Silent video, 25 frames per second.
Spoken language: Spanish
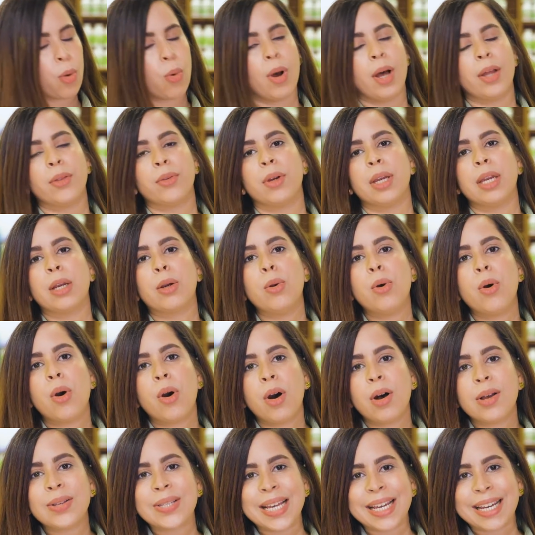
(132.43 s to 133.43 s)
cuando hay
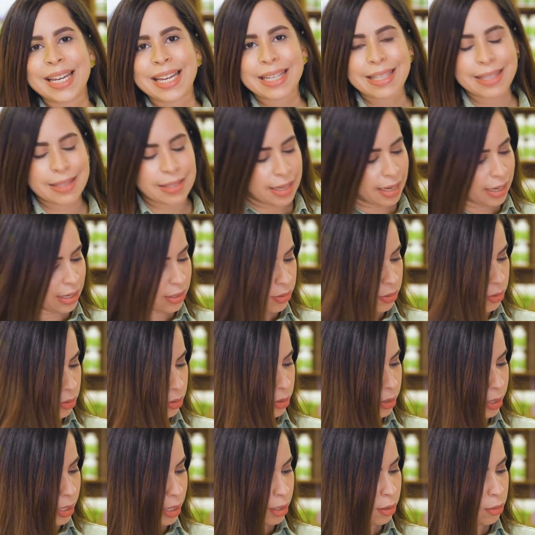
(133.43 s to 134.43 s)
glucosa en
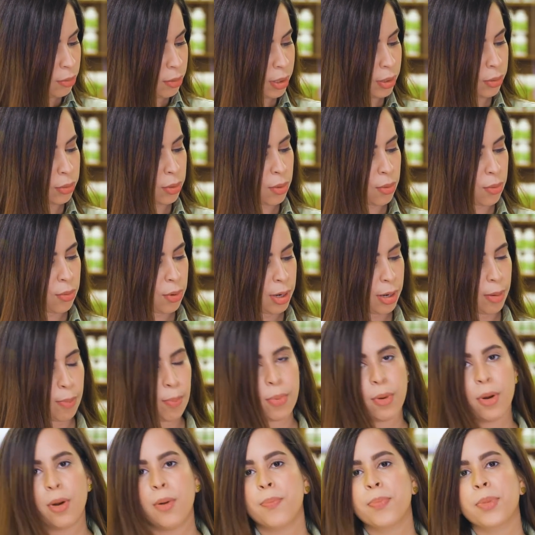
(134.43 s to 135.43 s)
exceso en nuestro
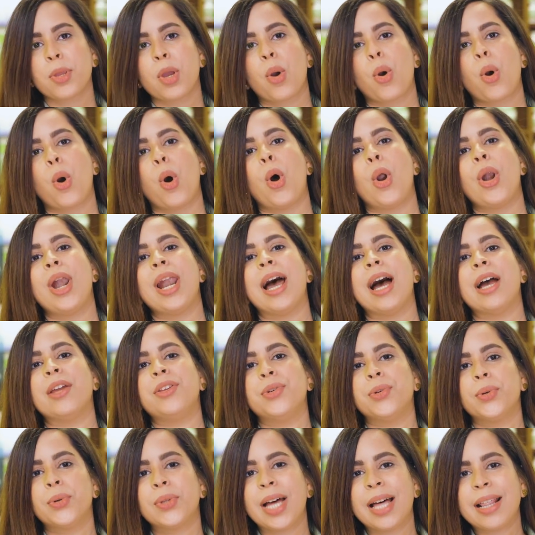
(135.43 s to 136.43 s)
cuerpo, con la
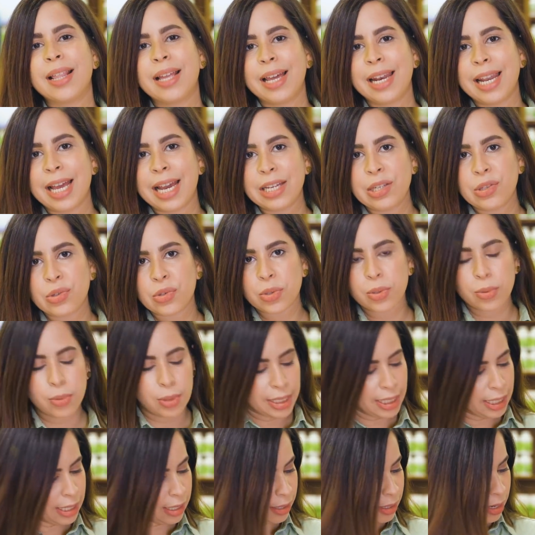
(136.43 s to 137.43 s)
ayuda de la
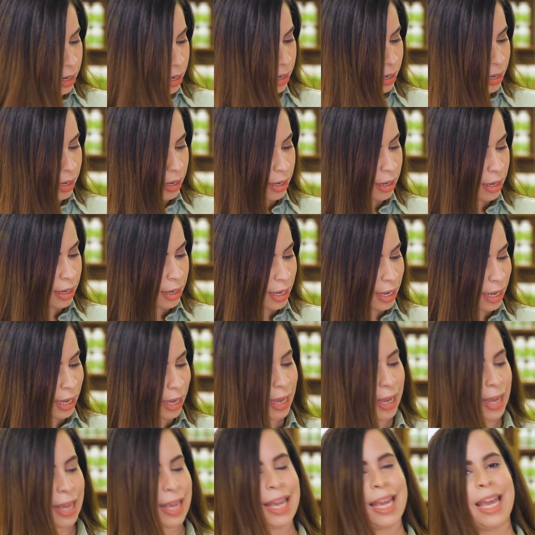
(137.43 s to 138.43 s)
insulina,
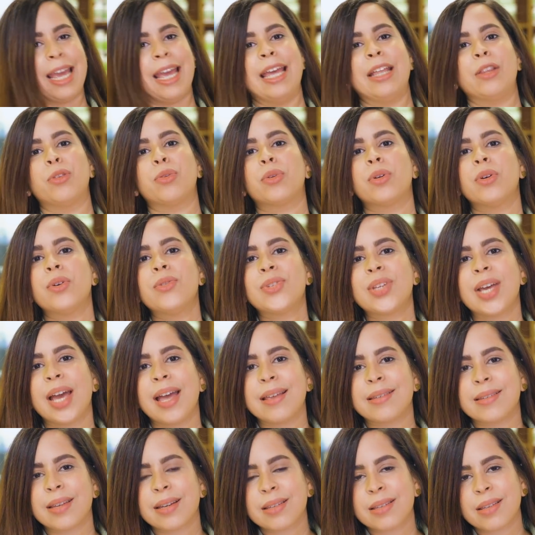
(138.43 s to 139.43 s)
entonces
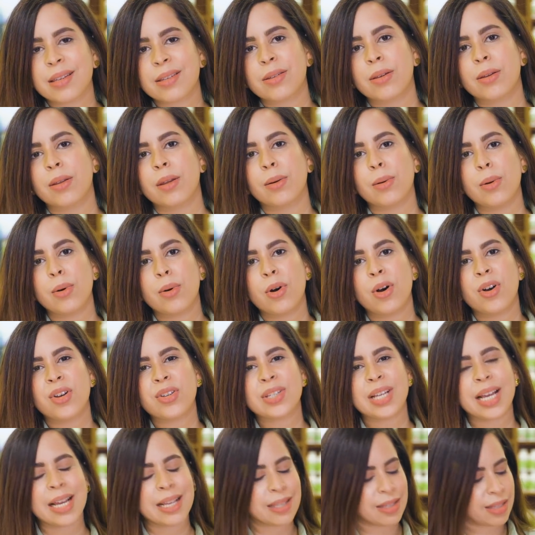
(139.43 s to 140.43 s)
ese exceso de
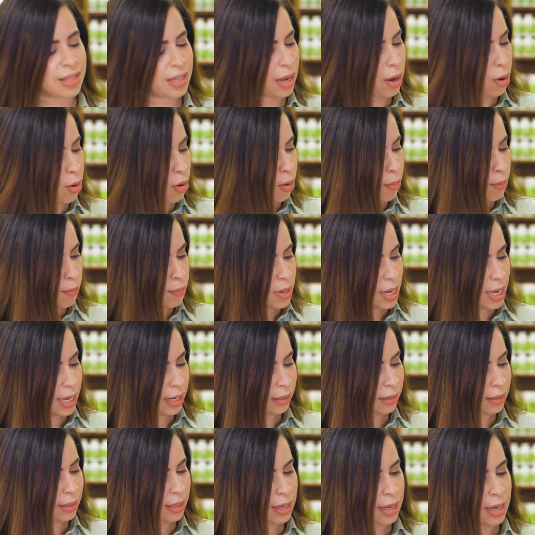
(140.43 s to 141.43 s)
glucosa se
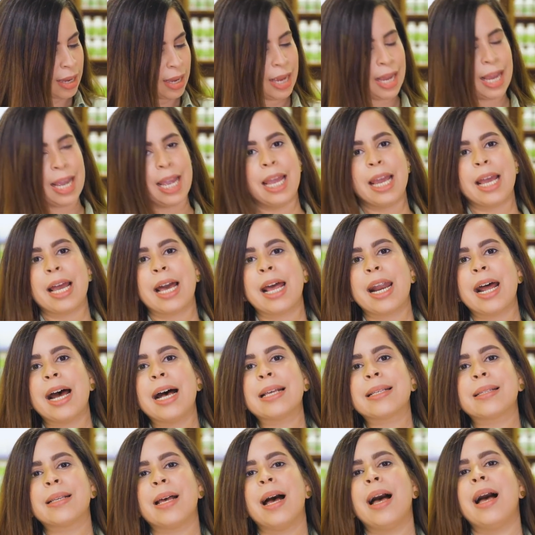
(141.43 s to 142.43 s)
convierte en
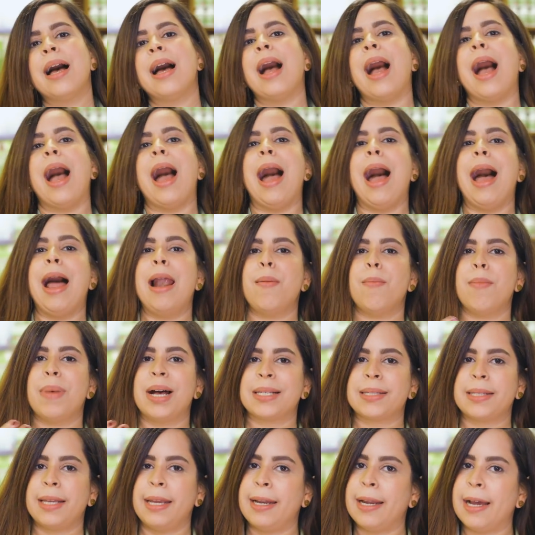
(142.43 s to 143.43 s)
grasa
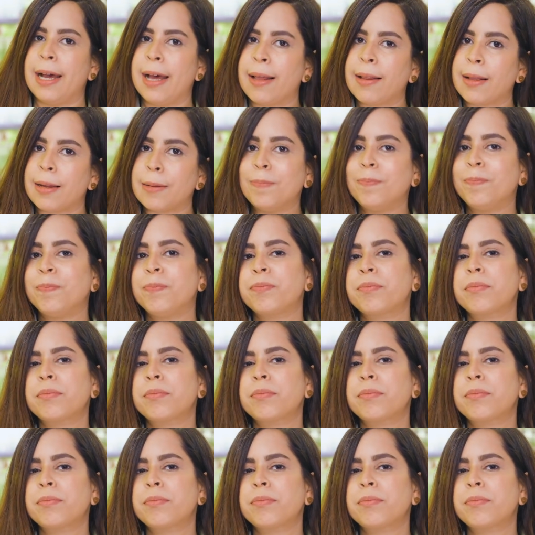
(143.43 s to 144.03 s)
almacenada.